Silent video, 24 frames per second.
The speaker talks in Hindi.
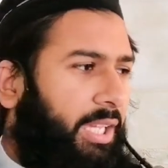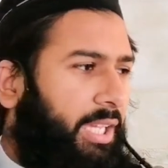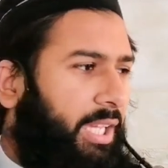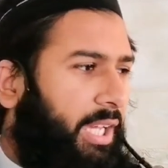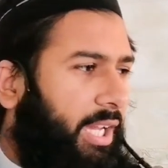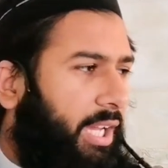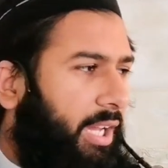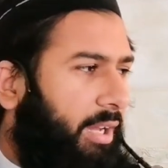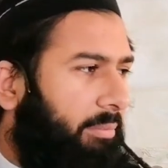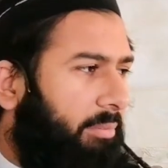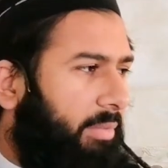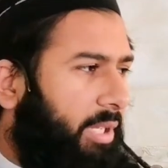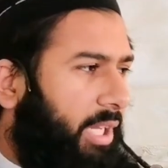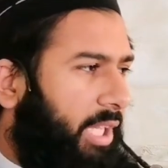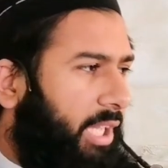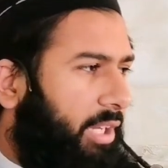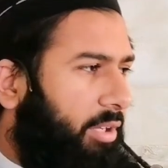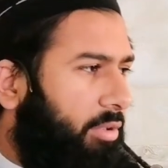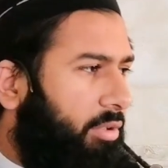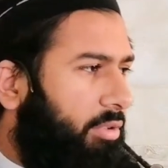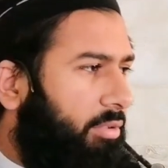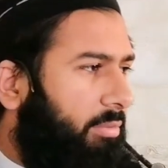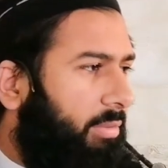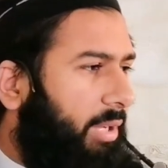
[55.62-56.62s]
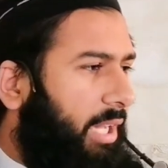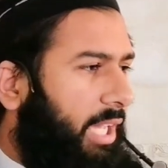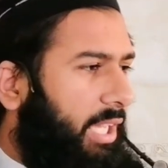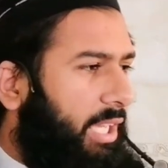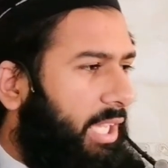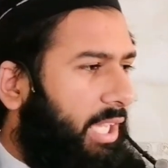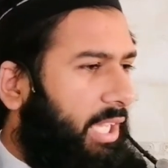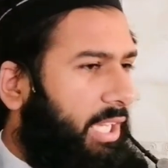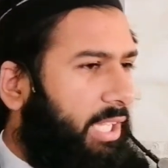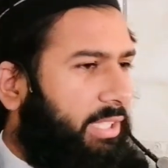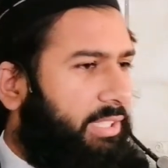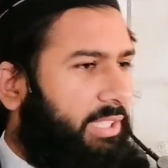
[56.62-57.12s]
कि हमने
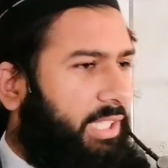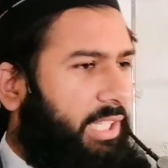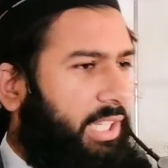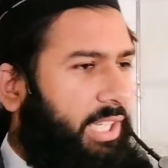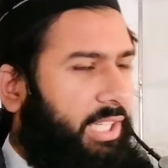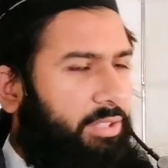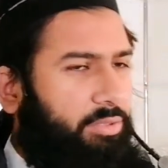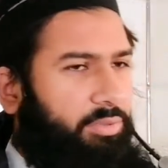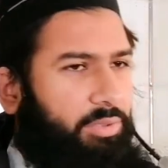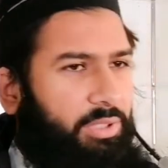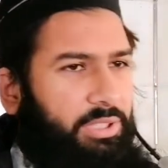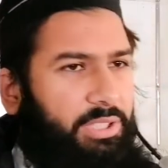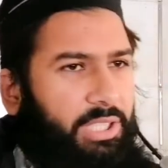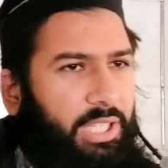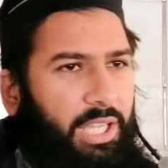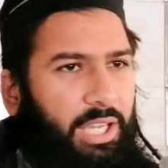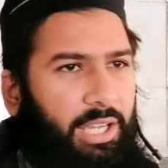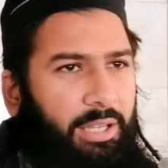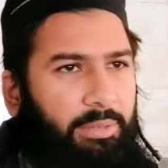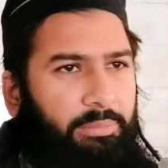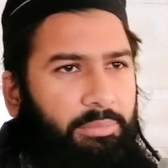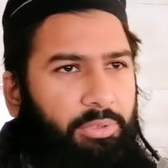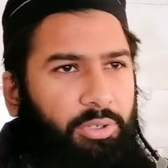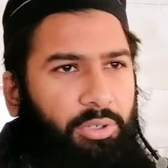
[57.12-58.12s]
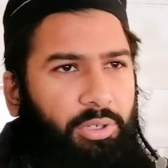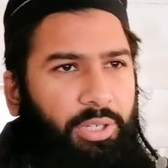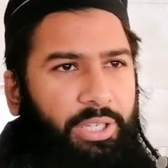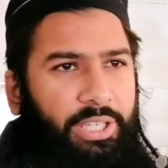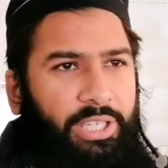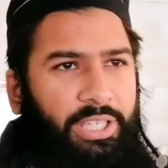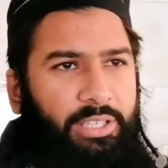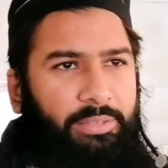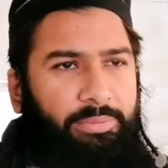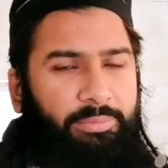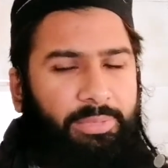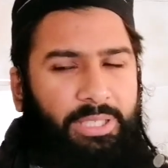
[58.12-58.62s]
लुकमान सलाम को
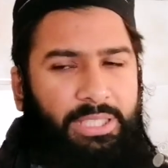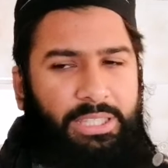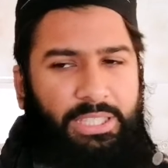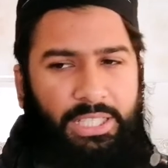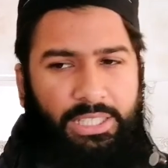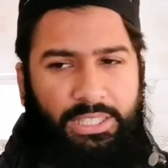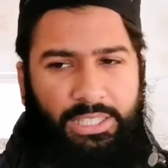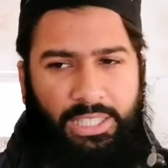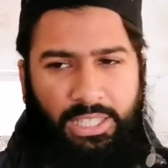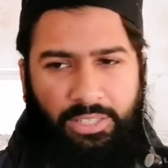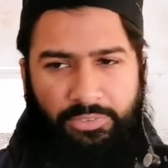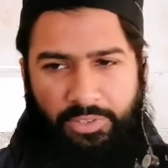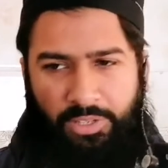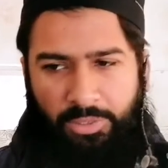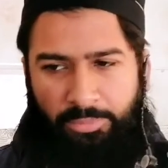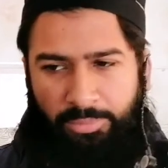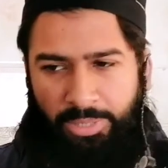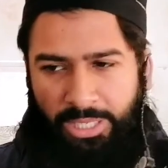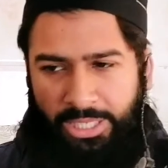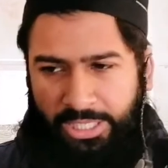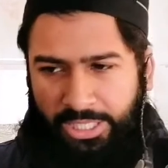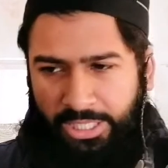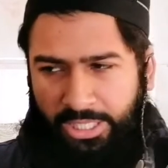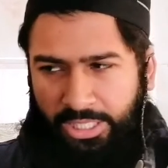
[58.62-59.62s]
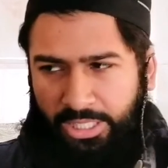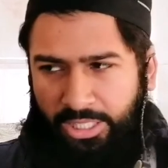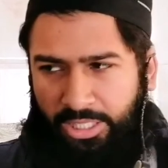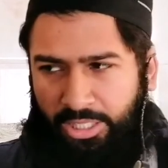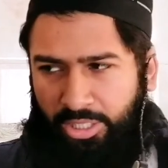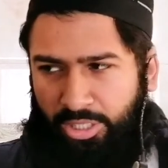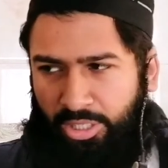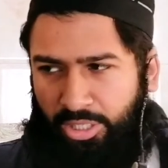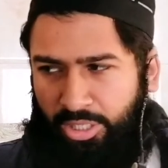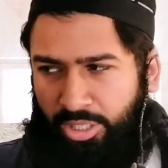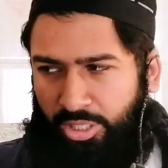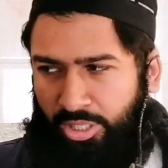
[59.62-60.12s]
हमत आता फ़रमाई
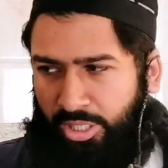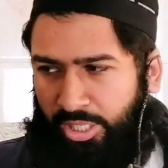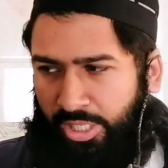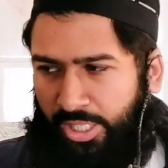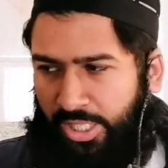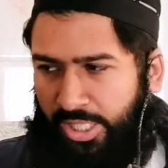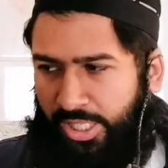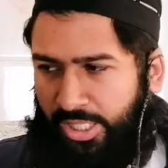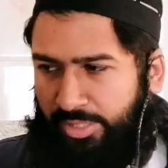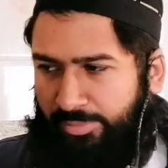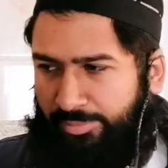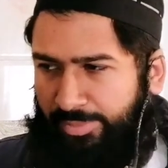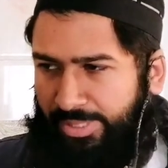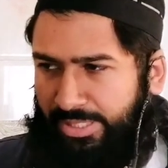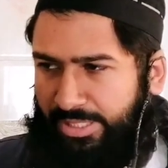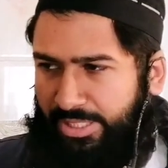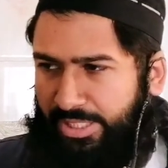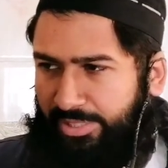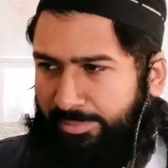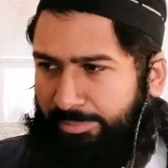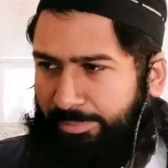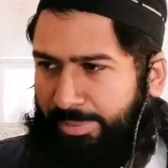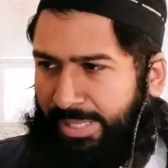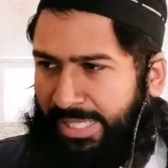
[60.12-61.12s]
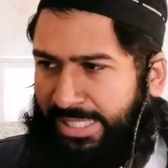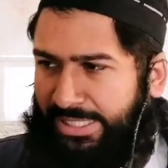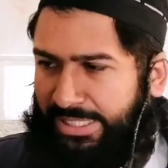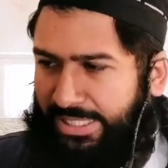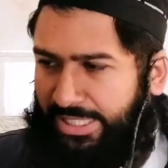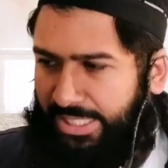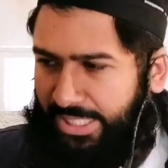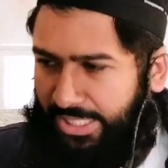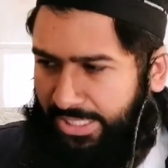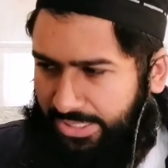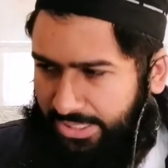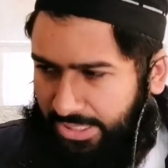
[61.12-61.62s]
हमत की
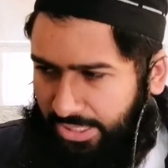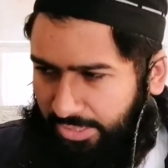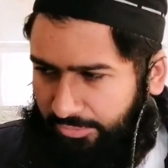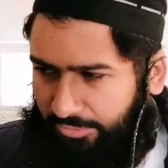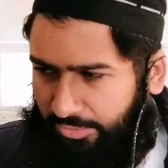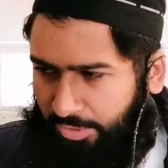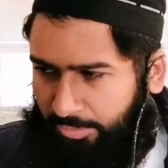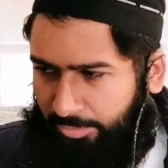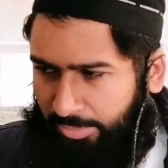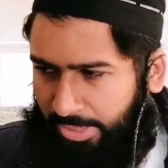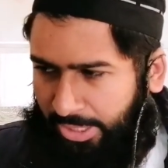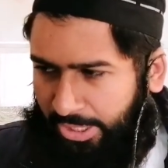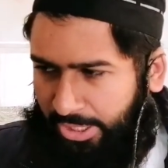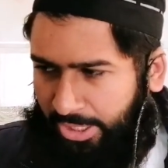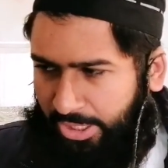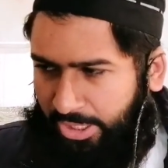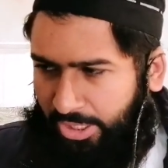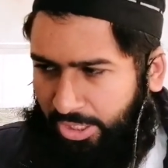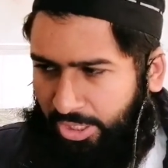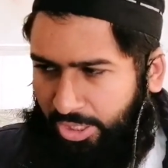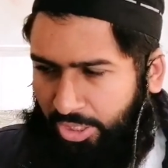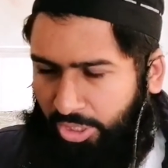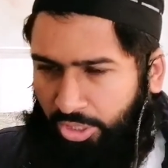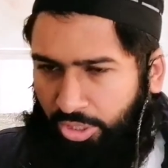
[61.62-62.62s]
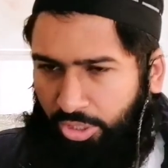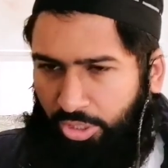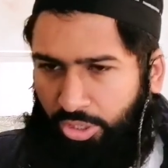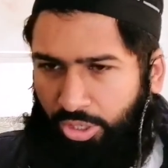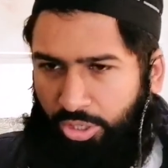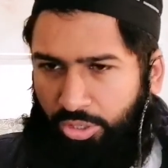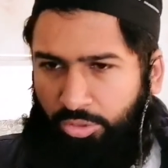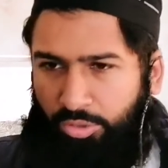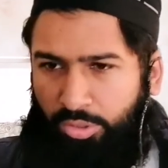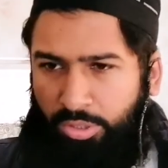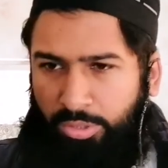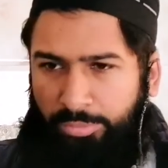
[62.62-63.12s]
बातें आता फरमाईं
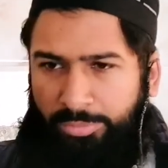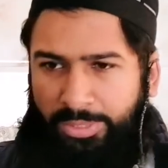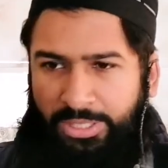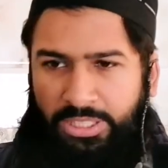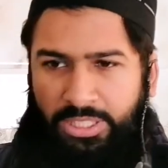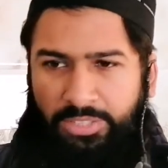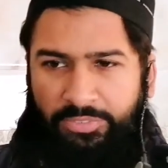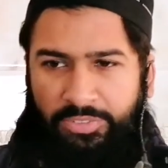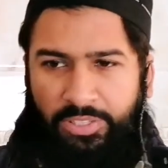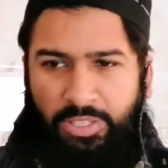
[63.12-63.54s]
और उनमें से